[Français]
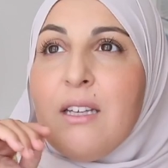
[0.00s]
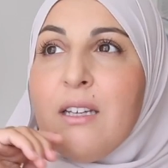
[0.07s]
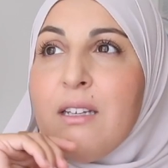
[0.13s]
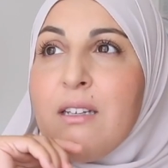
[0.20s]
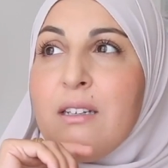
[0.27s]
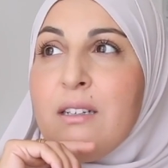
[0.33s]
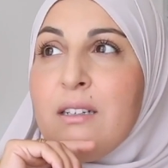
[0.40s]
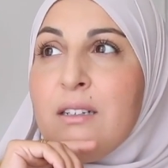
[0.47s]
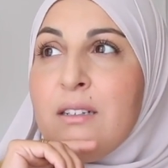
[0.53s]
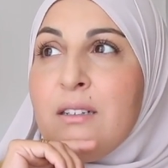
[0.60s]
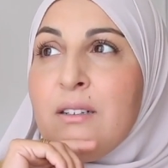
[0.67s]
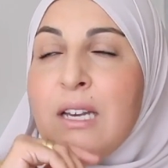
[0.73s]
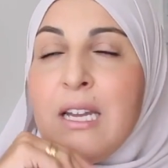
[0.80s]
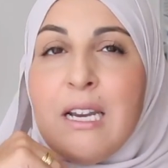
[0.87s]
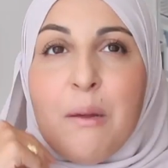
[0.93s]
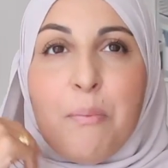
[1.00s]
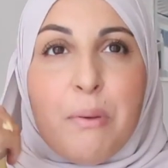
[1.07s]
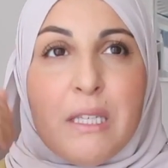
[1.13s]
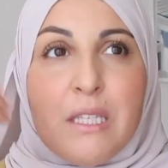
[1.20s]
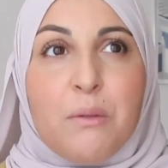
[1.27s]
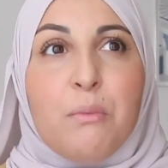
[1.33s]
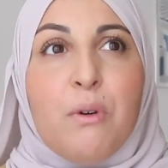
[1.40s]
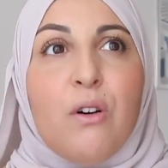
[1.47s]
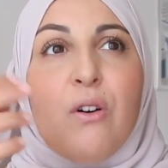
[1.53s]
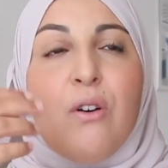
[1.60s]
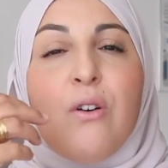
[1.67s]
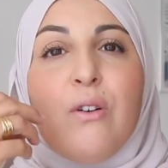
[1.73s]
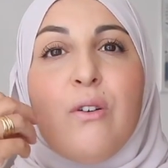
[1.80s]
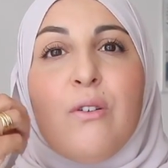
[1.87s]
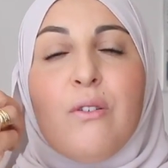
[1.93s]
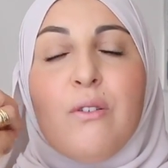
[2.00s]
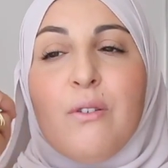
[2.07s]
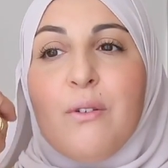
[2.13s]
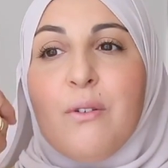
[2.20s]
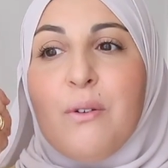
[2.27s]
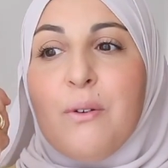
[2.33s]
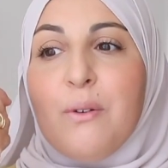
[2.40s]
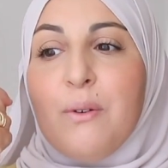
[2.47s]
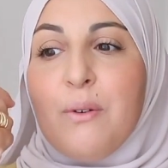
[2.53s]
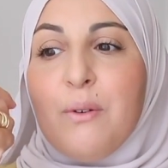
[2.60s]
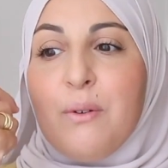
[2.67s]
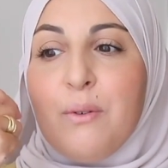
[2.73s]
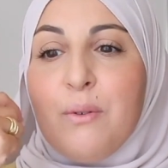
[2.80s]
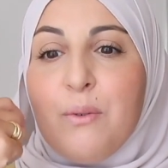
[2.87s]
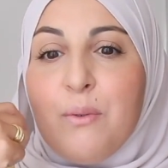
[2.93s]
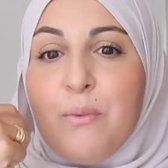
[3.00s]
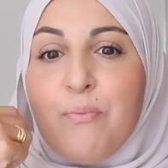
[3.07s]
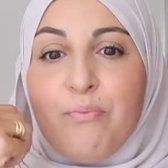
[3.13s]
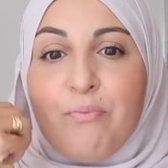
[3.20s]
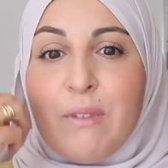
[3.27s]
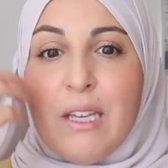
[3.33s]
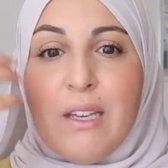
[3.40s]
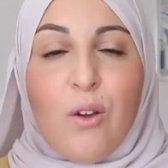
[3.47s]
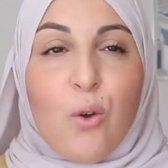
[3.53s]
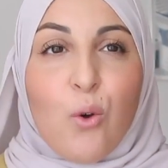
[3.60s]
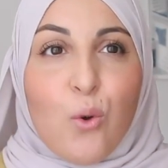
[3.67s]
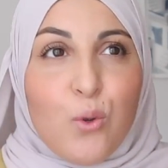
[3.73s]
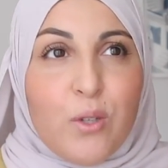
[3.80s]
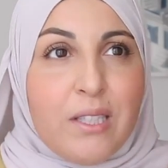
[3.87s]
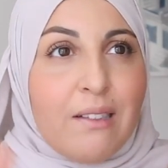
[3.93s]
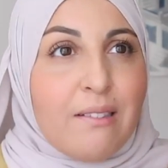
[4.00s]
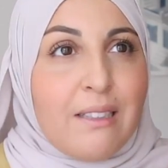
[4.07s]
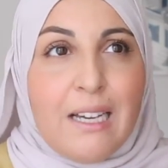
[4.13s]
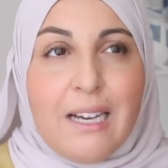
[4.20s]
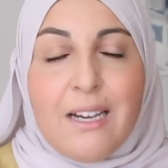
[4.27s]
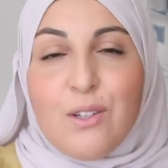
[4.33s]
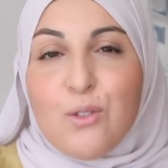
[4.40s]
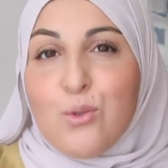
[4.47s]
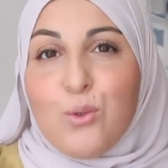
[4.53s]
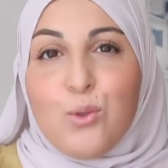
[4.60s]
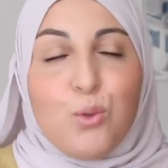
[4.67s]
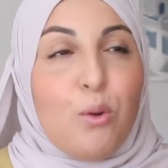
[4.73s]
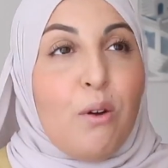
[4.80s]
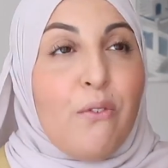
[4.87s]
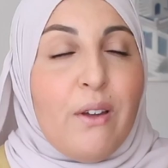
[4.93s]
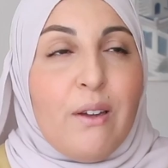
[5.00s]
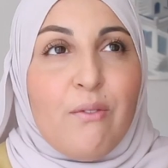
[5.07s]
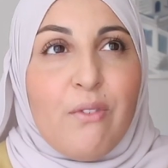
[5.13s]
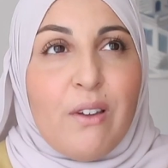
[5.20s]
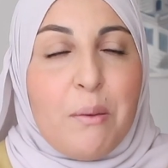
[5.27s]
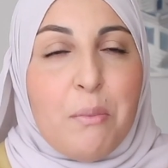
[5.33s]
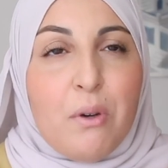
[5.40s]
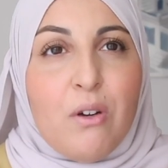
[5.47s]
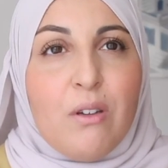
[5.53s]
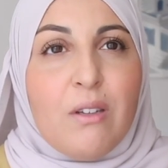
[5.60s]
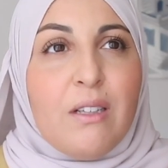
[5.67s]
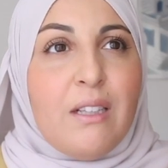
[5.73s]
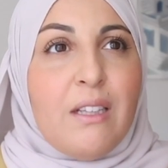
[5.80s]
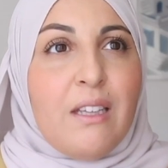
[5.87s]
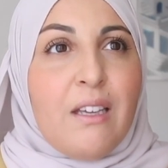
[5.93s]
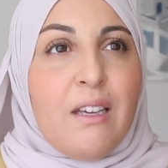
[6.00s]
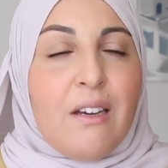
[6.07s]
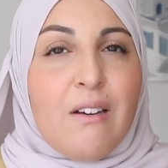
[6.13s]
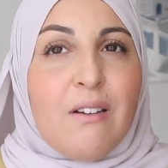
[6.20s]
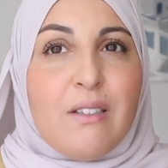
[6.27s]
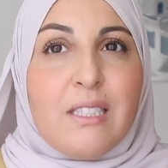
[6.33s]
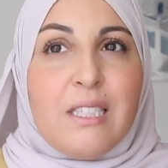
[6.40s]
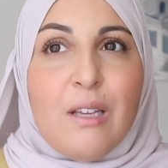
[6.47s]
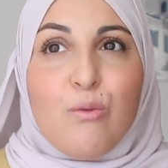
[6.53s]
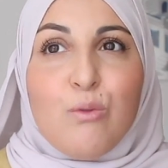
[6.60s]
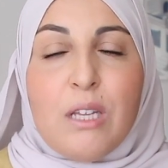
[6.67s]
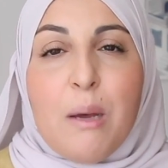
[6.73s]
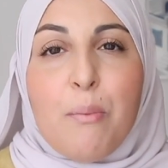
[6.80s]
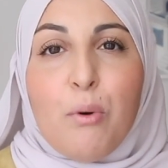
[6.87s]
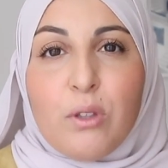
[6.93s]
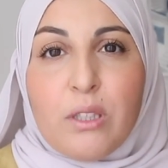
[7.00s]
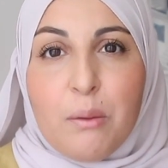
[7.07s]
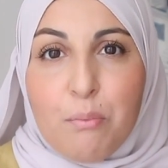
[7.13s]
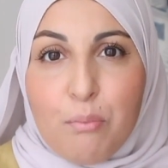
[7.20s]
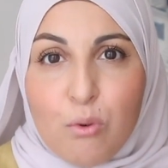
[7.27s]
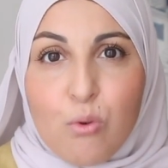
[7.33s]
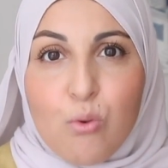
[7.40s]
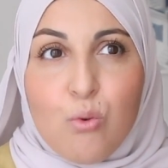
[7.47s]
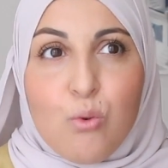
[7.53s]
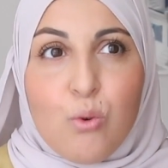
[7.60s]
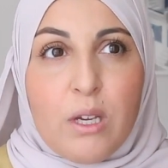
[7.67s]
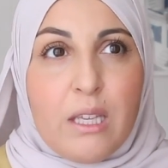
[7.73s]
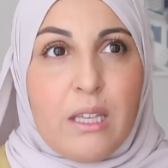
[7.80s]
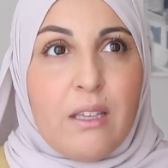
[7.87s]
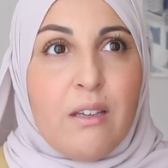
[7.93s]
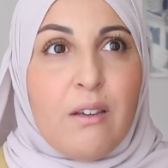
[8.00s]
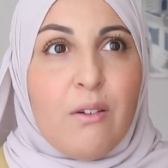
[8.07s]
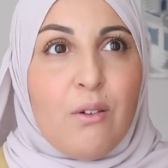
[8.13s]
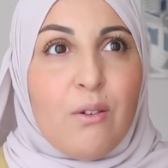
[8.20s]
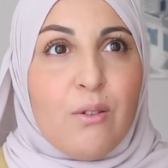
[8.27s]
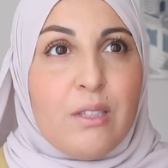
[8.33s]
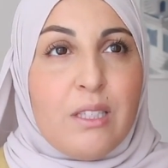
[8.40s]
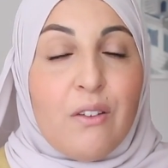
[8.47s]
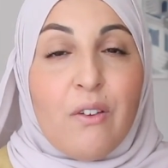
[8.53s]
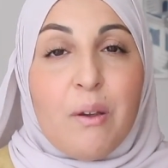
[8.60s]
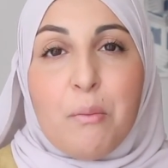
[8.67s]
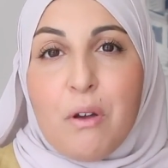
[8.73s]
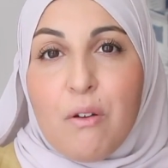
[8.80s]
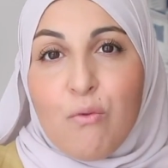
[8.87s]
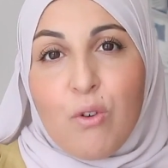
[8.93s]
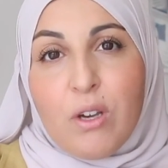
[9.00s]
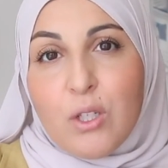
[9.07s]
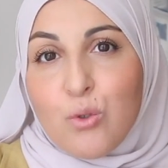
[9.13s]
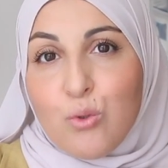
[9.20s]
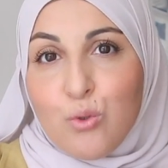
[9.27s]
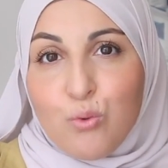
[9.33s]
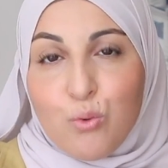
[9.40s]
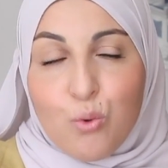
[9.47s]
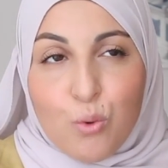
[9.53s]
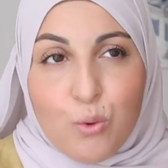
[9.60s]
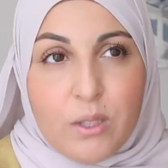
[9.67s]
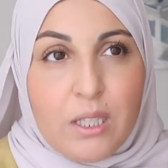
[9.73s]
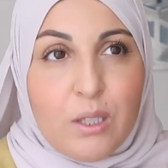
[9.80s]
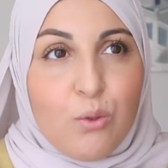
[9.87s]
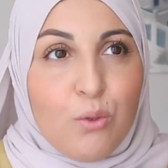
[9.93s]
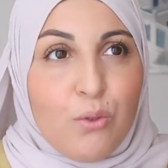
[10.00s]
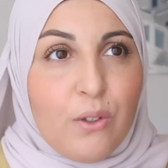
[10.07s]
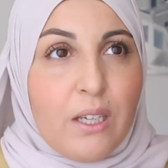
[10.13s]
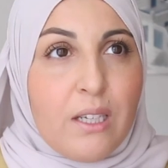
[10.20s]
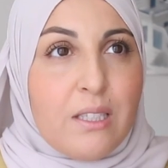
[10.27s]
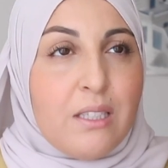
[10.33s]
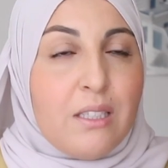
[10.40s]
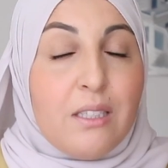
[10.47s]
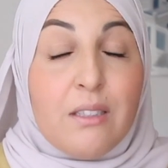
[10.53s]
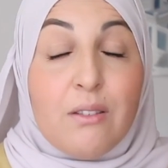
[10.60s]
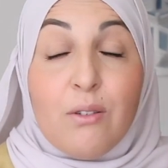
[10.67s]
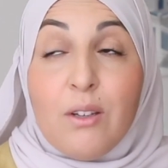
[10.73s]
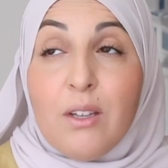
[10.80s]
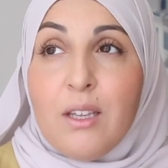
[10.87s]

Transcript: un apaisement, un recentrage sur soi, enfin vraiment, ça nous a apporté beaucoup et c'est vraiment un voyage que je vous conseille de faire si